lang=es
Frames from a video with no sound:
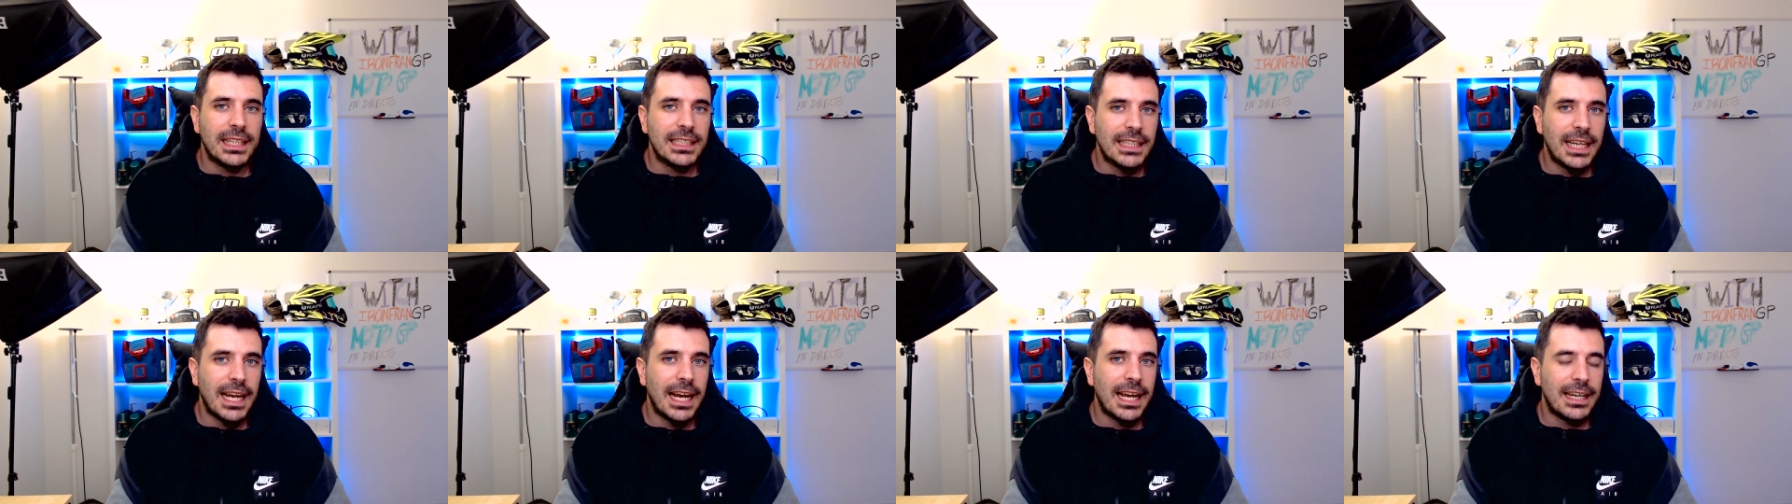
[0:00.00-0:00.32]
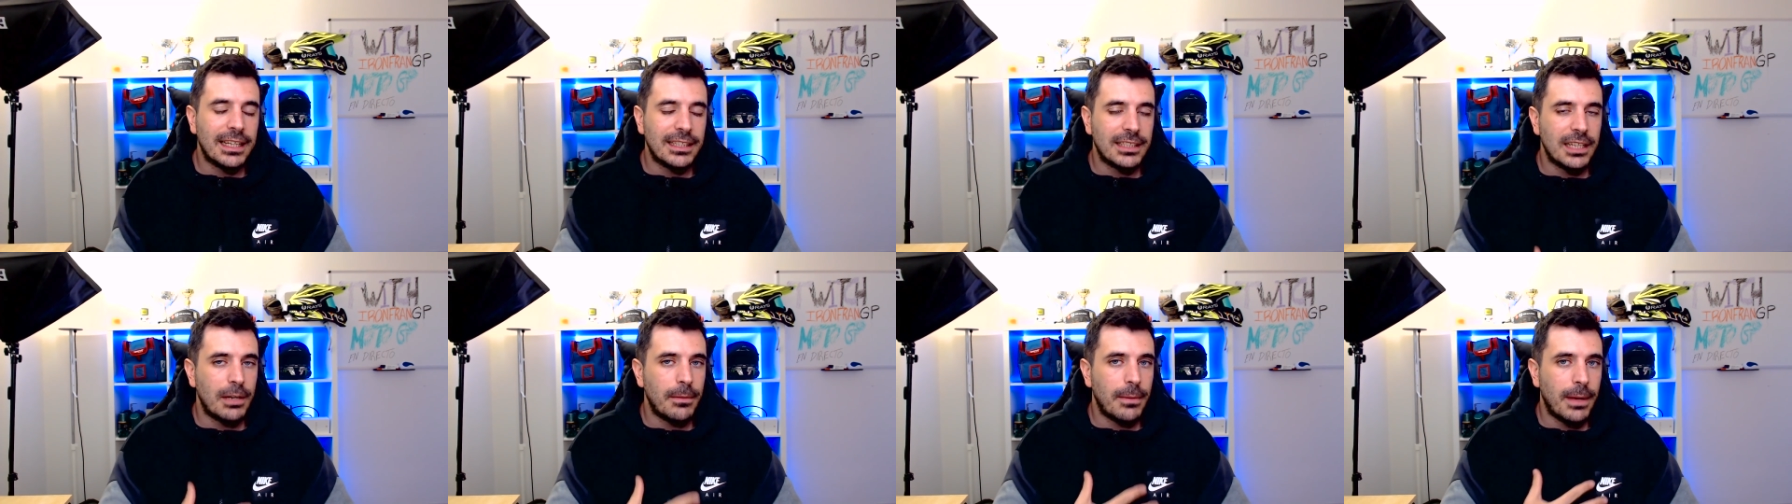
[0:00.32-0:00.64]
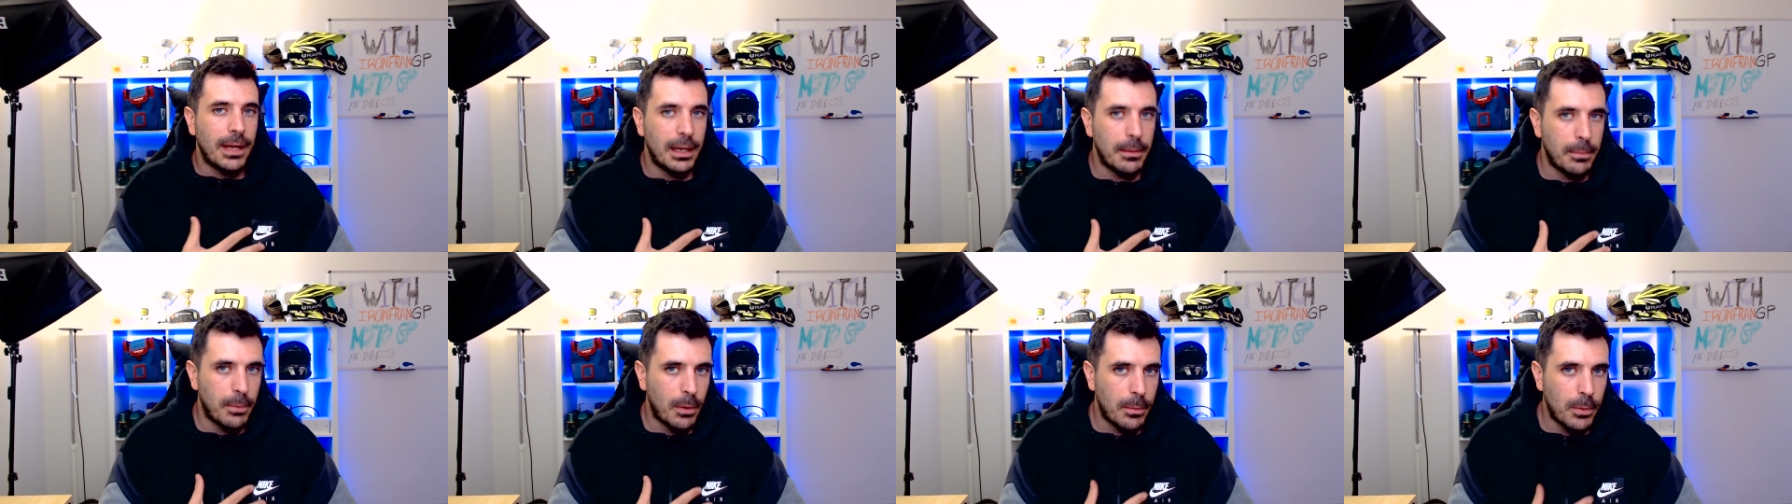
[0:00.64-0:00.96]
se la reserva
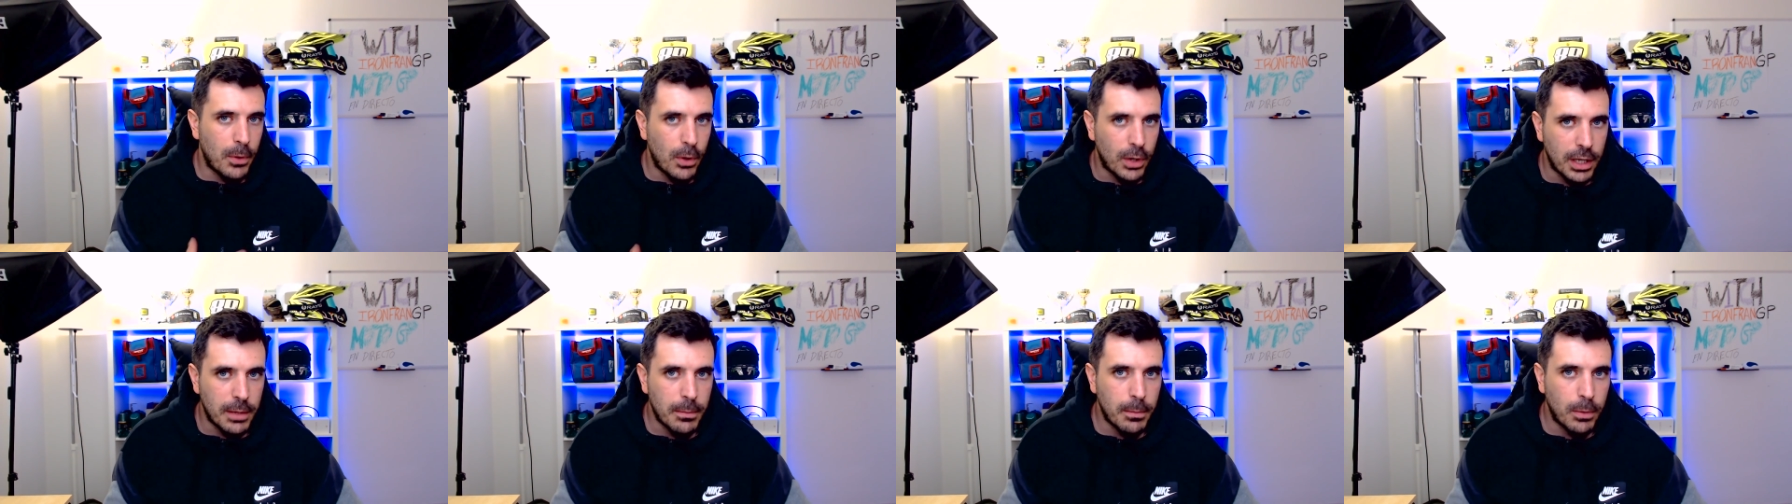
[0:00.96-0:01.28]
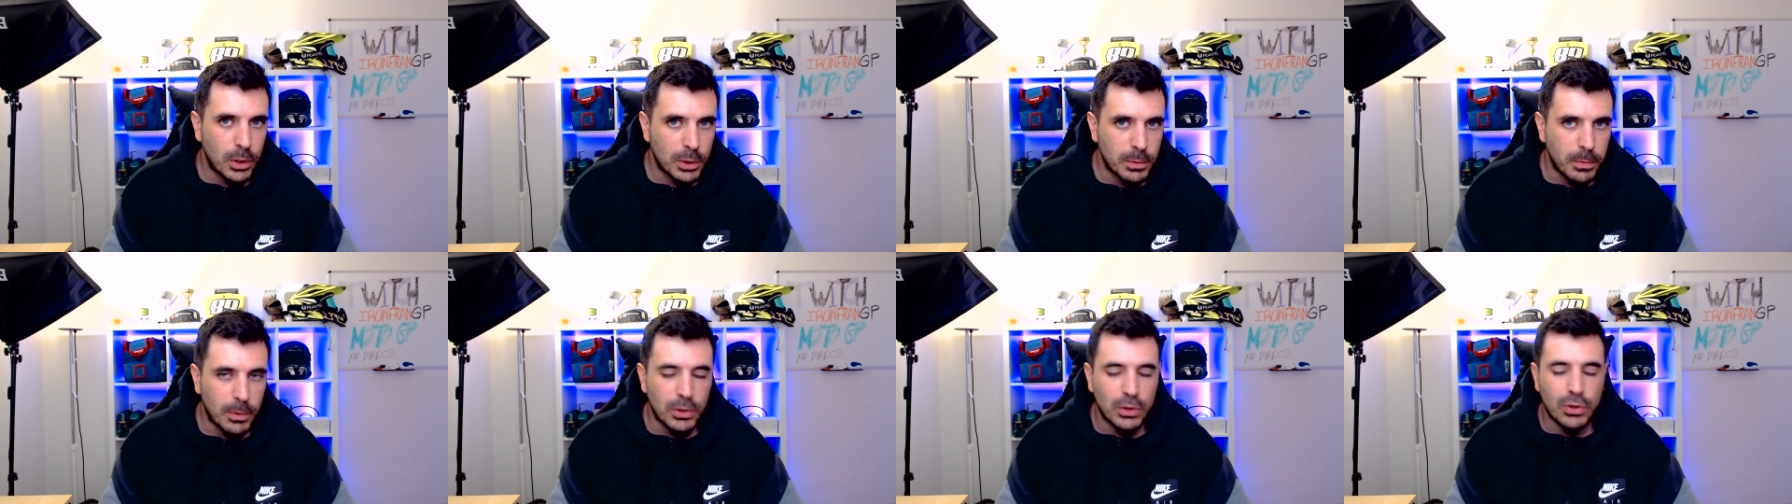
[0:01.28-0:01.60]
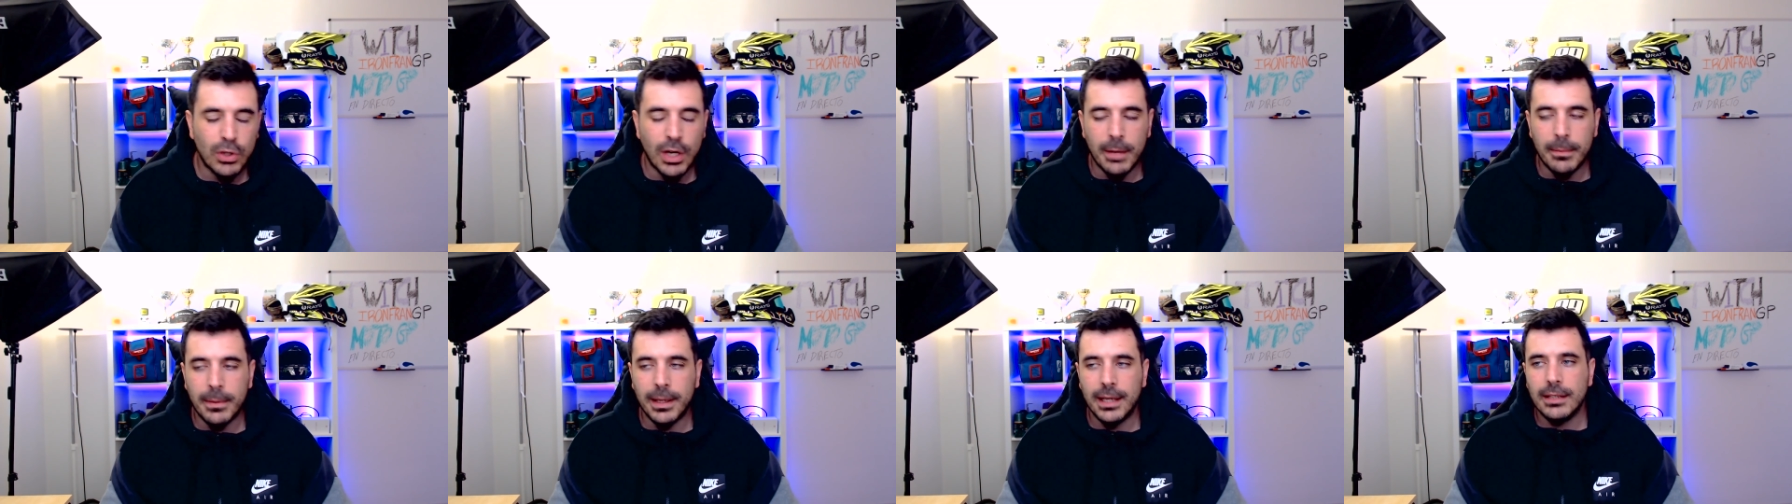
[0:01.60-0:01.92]
el propio equipo
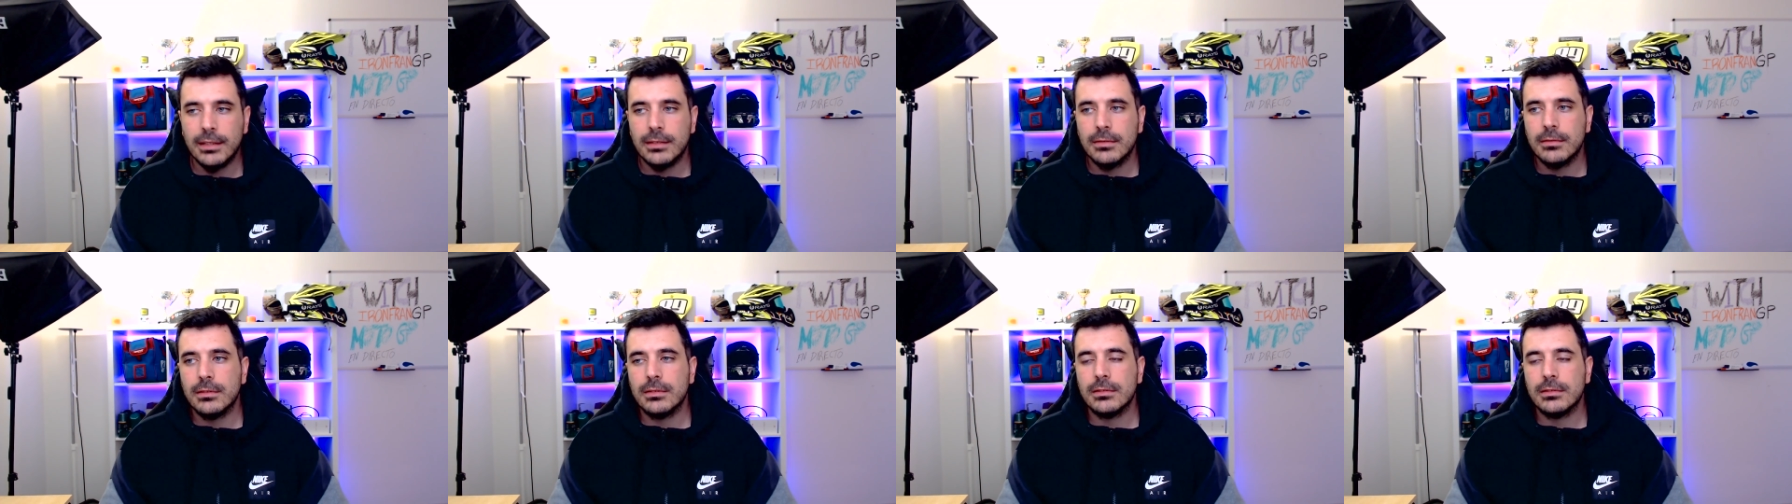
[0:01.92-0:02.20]
Sponsorama,